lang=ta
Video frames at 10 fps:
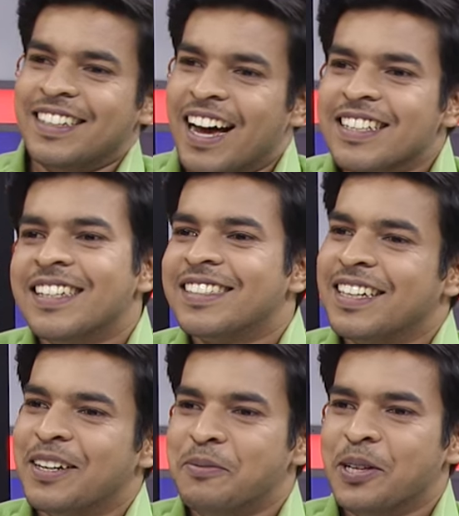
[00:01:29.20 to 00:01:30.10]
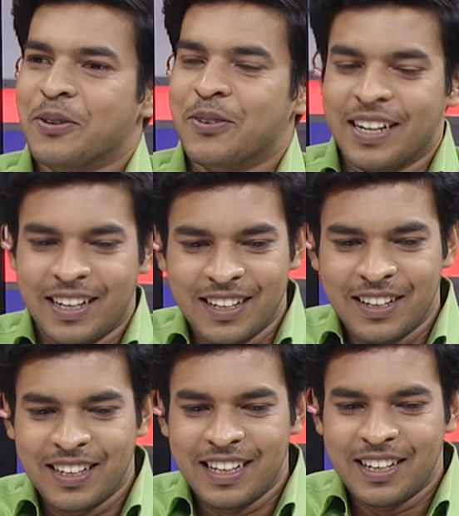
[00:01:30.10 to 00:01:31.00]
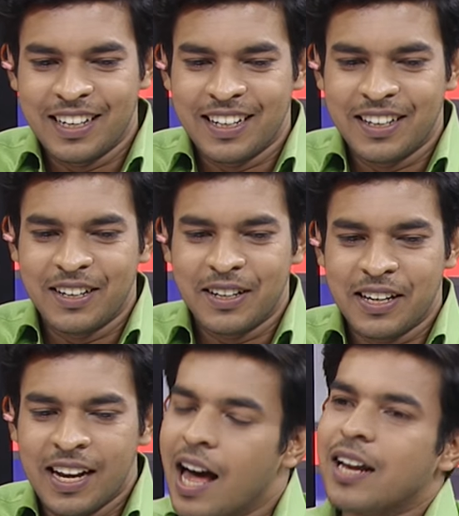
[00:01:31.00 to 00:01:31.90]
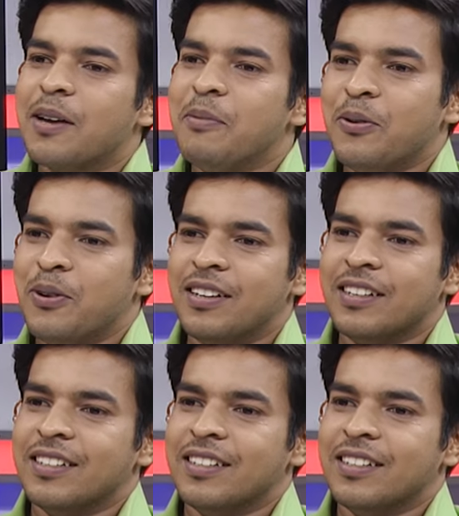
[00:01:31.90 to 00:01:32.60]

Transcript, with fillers: ராஜா சார் அப்படின்னு ஒன்று எல்லாருக்குமே ஒரு